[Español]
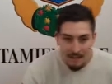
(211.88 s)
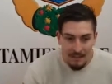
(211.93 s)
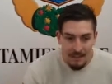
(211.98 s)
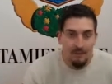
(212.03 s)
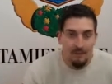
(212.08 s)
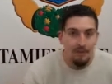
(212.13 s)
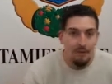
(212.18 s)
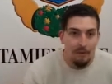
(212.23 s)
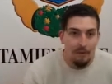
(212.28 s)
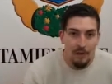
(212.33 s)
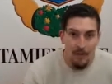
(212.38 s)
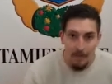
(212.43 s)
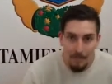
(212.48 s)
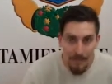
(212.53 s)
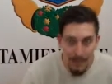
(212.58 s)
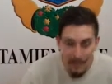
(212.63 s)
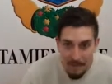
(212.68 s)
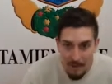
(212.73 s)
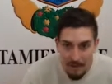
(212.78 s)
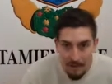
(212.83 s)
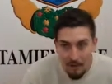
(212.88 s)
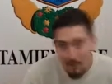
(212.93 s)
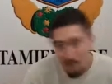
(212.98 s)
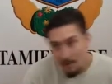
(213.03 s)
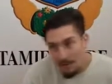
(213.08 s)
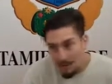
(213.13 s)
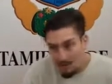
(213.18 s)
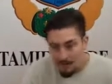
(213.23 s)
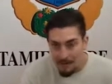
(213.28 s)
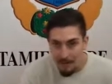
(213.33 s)
tanto al primero
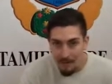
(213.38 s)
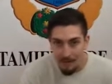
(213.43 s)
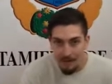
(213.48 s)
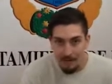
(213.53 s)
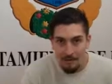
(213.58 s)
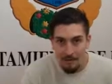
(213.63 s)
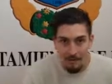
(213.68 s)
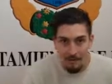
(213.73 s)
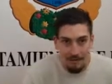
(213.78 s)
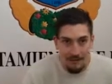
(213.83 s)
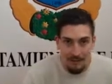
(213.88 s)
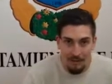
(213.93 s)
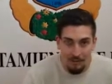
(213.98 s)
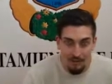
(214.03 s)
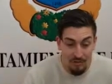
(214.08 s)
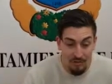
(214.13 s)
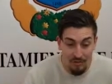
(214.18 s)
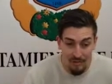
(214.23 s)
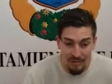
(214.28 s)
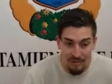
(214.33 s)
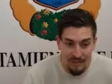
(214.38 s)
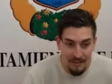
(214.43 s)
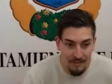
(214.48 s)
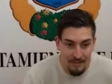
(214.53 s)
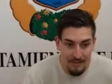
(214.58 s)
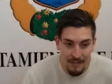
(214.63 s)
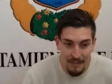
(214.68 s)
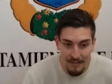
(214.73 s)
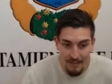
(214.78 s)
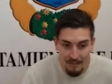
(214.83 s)
como a los de abajo que nos están
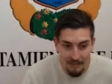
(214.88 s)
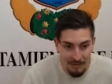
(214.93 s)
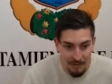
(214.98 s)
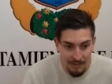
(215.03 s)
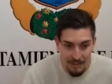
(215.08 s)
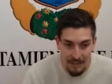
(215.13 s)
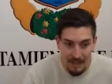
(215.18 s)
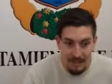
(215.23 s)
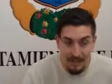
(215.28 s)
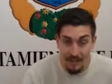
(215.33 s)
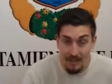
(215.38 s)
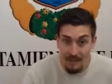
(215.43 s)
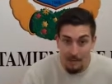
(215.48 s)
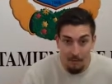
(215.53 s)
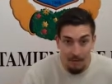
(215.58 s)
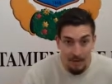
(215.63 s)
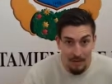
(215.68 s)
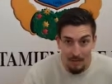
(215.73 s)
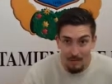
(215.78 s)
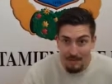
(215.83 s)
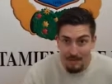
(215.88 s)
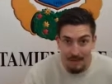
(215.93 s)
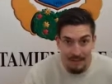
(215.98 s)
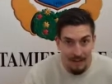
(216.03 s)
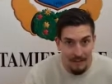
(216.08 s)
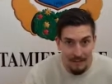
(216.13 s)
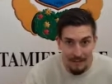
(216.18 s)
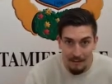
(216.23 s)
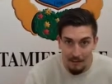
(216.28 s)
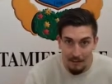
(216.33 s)
siguiendo. Está la liga muy
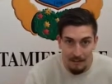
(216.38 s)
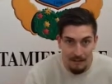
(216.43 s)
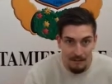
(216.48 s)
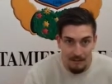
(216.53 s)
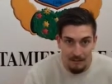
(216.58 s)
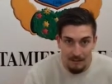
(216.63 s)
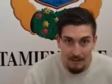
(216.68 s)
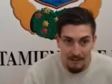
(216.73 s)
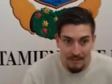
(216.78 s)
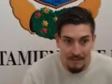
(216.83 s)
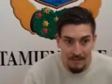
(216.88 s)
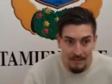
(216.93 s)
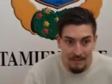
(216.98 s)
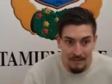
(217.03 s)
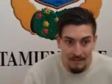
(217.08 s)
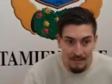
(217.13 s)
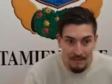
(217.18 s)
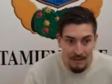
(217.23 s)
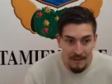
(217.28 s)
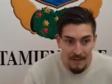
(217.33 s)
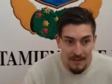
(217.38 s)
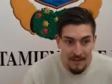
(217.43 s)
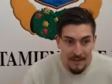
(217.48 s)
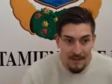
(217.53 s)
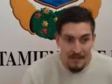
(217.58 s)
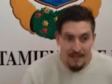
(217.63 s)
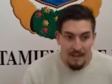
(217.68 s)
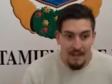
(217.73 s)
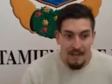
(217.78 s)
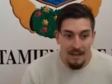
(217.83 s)
apretada y en cuanto antes
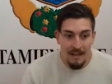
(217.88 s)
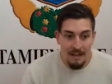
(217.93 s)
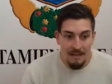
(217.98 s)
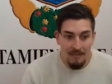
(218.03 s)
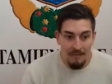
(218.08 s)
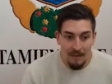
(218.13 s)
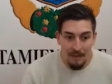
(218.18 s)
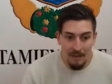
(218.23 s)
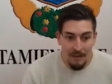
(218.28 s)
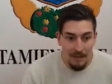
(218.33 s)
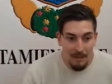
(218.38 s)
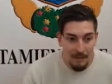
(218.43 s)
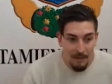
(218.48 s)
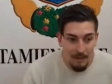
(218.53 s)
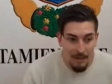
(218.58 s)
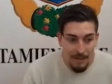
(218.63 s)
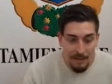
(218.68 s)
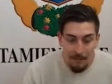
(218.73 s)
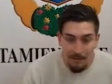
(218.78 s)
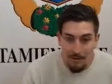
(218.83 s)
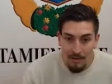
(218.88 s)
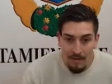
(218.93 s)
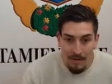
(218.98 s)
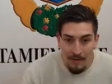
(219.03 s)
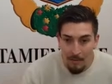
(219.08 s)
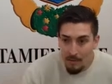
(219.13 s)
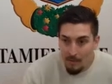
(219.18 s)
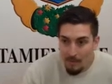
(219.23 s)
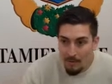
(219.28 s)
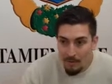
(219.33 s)
eh, firmemos la,
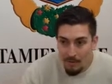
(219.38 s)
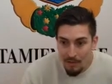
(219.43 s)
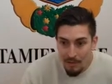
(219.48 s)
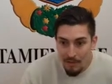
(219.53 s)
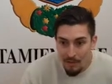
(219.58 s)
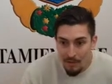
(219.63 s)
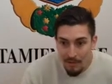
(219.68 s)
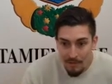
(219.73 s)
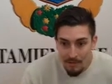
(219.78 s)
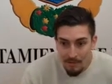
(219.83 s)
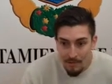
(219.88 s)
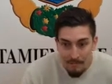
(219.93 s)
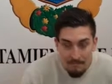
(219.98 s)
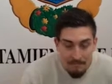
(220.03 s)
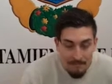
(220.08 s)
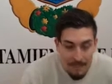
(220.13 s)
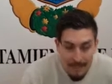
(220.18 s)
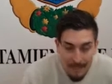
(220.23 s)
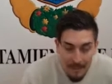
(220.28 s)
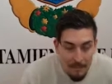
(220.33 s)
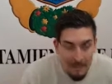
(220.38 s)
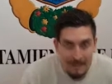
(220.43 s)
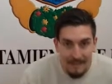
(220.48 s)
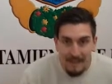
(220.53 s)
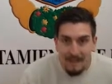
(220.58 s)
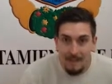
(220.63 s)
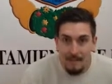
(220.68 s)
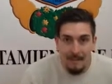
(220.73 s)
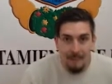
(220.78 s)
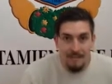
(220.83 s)
la promoción
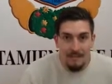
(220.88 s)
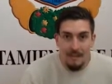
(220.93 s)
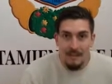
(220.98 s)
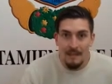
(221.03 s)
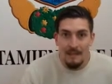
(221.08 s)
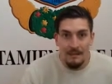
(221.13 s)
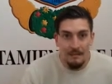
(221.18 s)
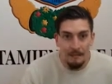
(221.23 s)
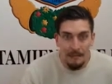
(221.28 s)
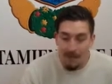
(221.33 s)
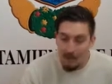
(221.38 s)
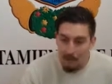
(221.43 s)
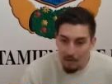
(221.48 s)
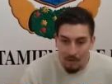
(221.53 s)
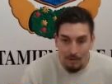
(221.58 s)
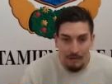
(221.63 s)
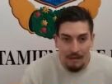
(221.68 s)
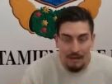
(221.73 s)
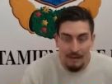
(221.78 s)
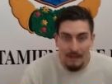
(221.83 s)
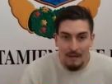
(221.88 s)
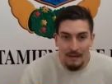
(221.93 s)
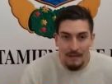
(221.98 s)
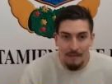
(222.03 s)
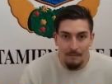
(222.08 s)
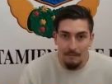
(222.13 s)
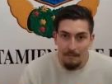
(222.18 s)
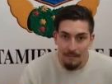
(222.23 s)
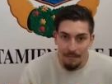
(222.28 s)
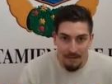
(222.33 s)
matemáticamente, mejor para
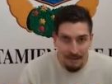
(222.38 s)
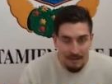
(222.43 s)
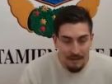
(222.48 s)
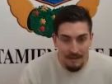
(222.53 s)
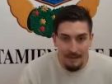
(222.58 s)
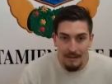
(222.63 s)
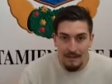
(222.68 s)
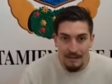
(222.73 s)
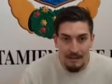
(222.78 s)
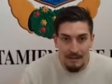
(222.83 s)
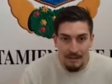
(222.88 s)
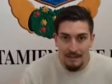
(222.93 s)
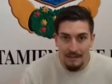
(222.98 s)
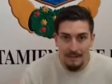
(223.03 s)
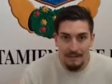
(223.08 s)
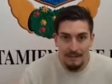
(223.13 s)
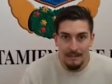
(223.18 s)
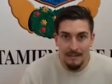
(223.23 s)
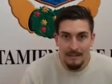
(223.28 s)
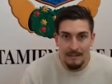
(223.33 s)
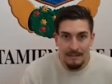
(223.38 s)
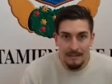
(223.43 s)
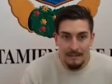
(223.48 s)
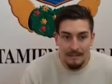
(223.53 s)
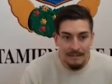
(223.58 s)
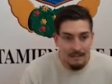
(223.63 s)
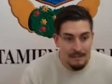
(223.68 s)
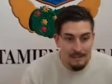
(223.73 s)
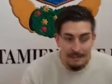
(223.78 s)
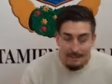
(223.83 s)
empezar ya.
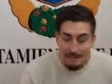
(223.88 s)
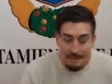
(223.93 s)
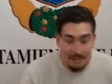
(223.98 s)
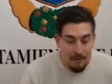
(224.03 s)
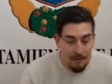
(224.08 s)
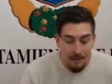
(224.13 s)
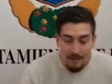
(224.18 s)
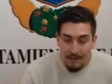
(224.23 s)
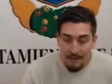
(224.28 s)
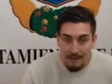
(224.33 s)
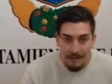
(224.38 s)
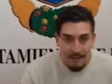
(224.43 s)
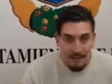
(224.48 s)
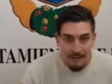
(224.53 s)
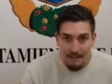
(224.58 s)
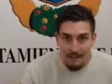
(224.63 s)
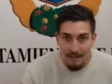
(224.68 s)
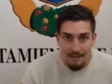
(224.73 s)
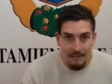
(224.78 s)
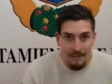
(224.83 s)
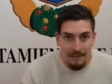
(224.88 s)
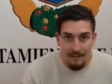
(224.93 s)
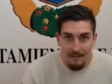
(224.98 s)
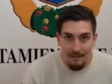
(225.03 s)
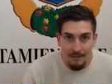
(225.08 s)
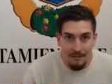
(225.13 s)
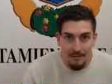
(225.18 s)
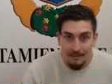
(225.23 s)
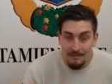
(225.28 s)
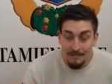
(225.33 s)
Tenemos que seguir
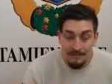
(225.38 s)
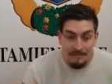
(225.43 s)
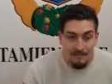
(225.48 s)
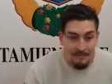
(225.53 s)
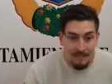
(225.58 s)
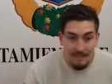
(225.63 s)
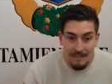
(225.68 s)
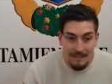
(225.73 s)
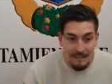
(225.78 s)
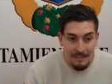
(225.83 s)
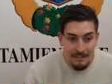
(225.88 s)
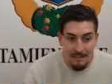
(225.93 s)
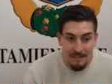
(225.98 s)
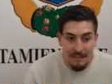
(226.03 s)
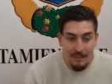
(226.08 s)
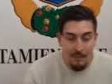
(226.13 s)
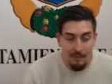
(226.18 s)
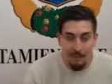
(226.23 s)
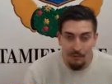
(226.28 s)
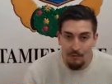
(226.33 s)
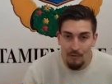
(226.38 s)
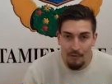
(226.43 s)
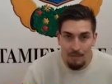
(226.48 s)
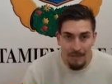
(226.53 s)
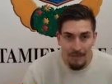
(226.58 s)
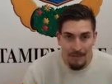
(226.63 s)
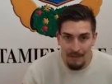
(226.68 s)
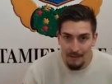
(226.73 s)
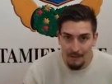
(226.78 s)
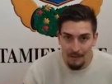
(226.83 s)
trabajando. Y quedan muchos
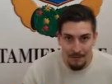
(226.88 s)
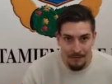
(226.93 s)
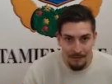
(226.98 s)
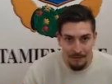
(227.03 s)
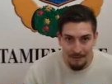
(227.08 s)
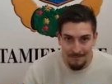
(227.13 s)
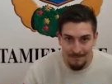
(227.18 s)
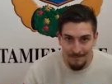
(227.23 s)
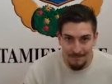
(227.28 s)
partidos aún.